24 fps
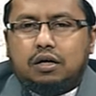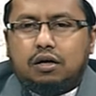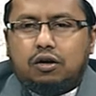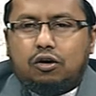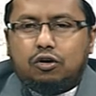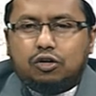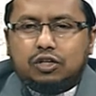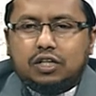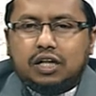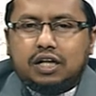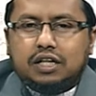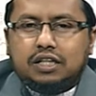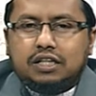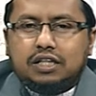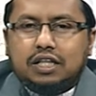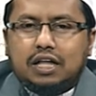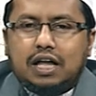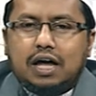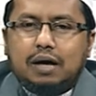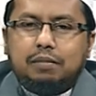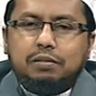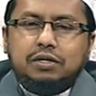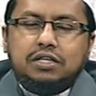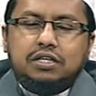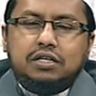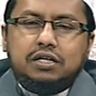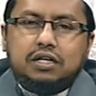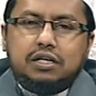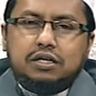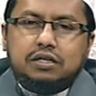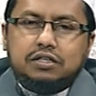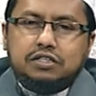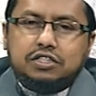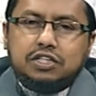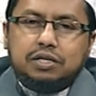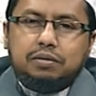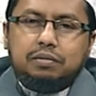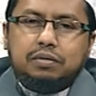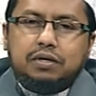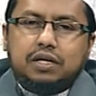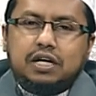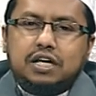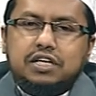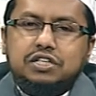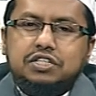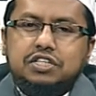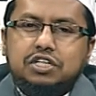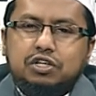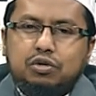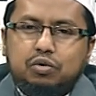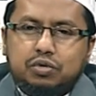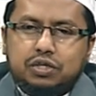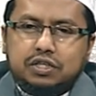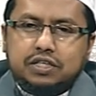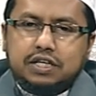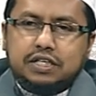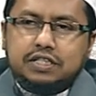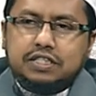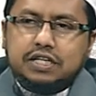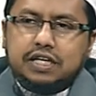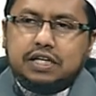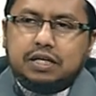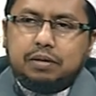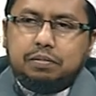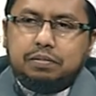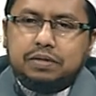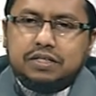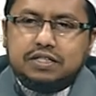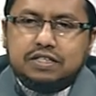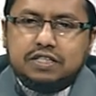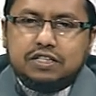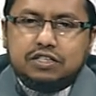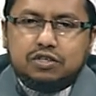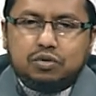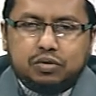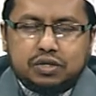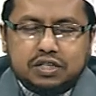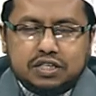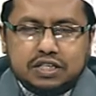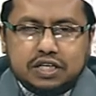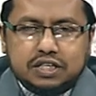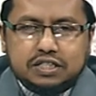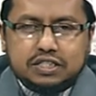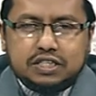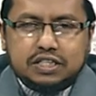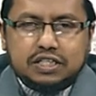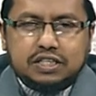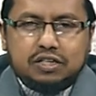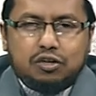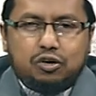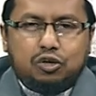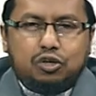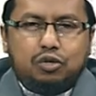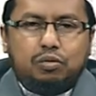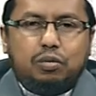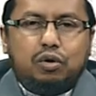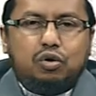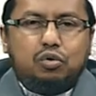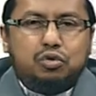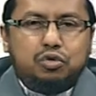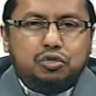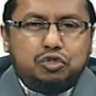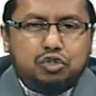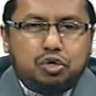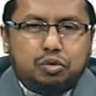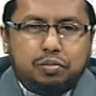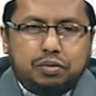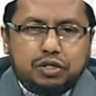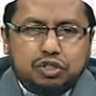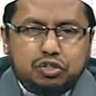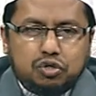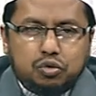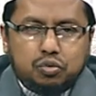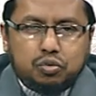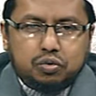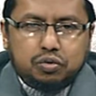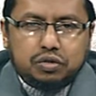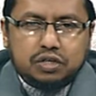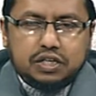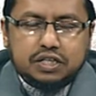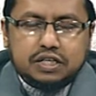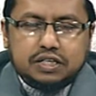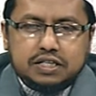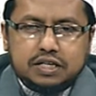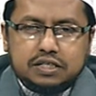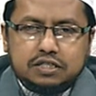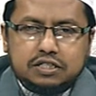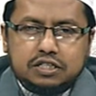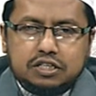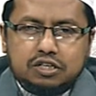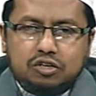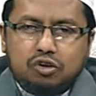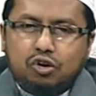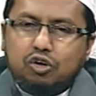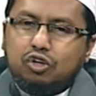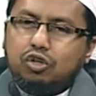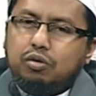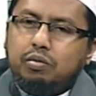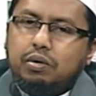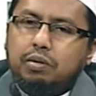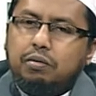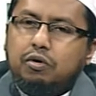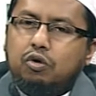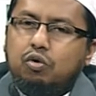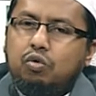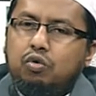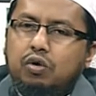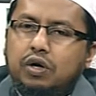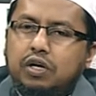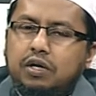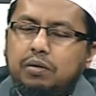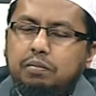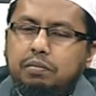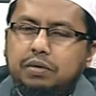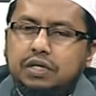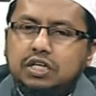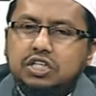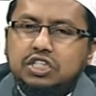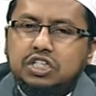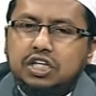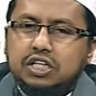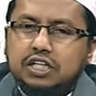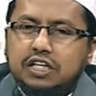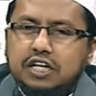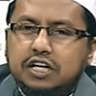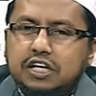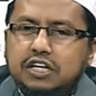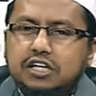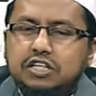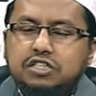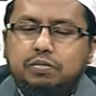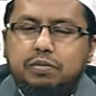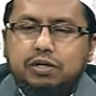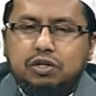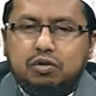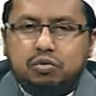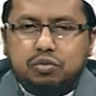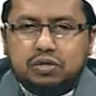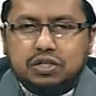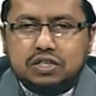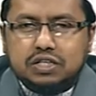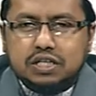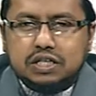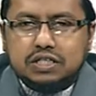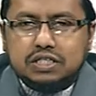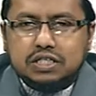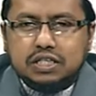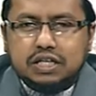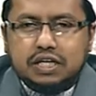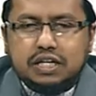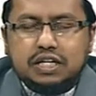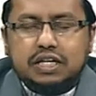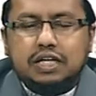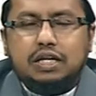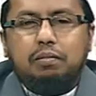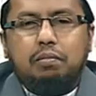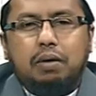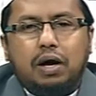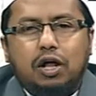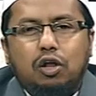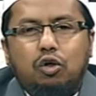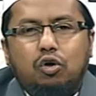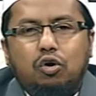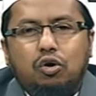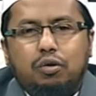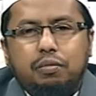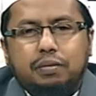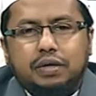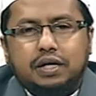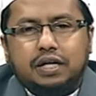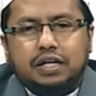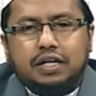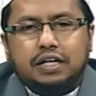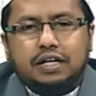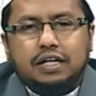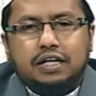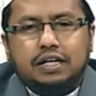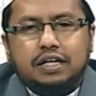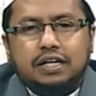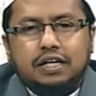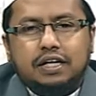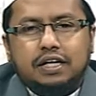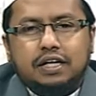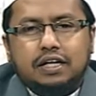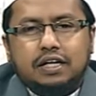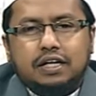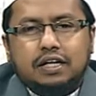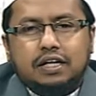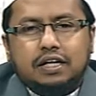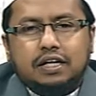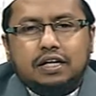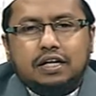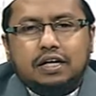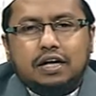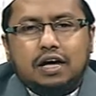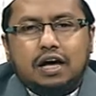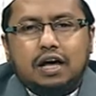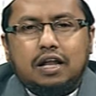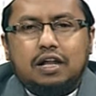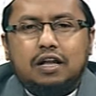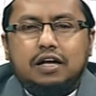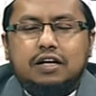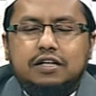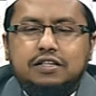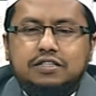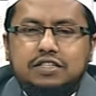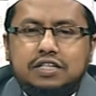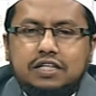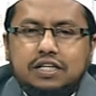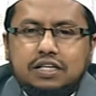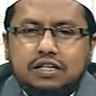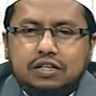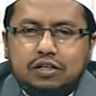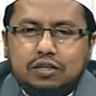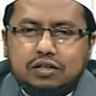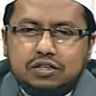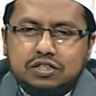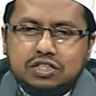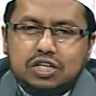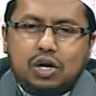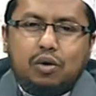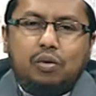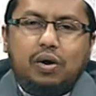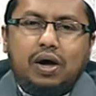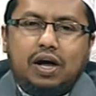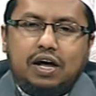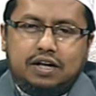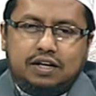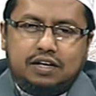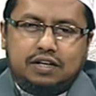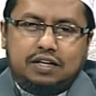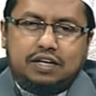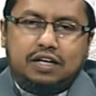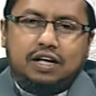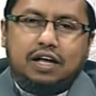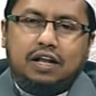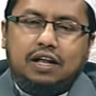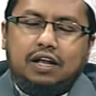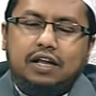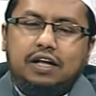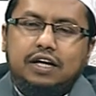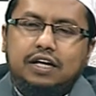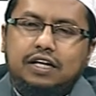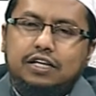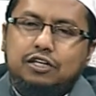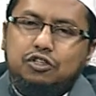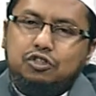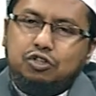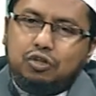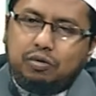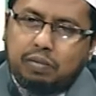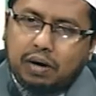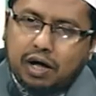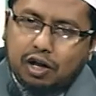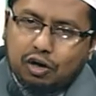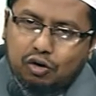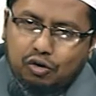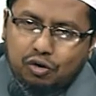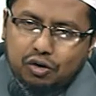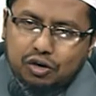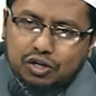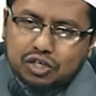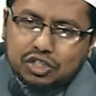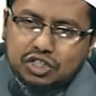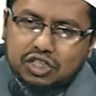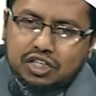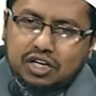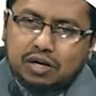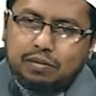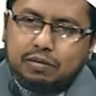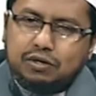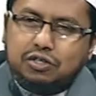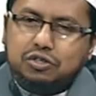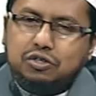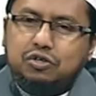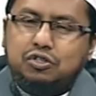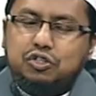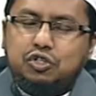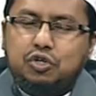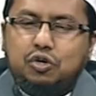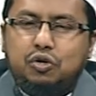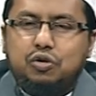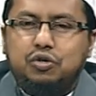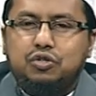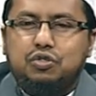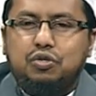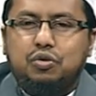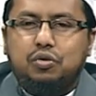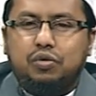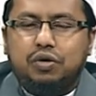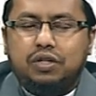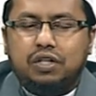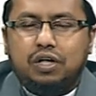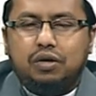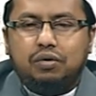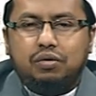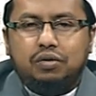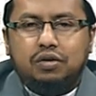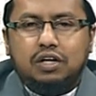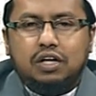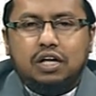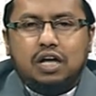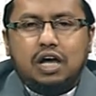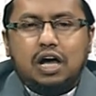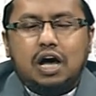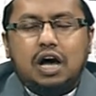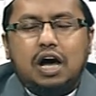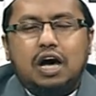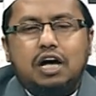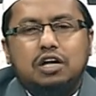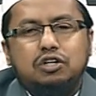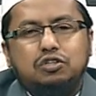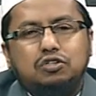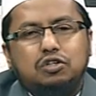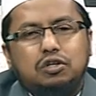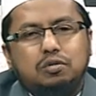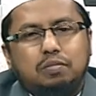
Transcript: অর্থাৎ আমি যে কাজটি করতে যাচ্ছি একটা বিজনেস করতে যাচ্ছি অথবা কোনো জবে জব দিতে যাচ্ছি অথবা কোনো একটা বিয়ে শাদির অ্যারেঞ্জমেন্ট করতে যাচ্ছি এটা কি ভালো হবে আল্লাহর কাছে চাওয়া হে আল্লাহ এটা যদি ভালো হয় সেটা আমার জন্য সহজ করে দাও আর যদি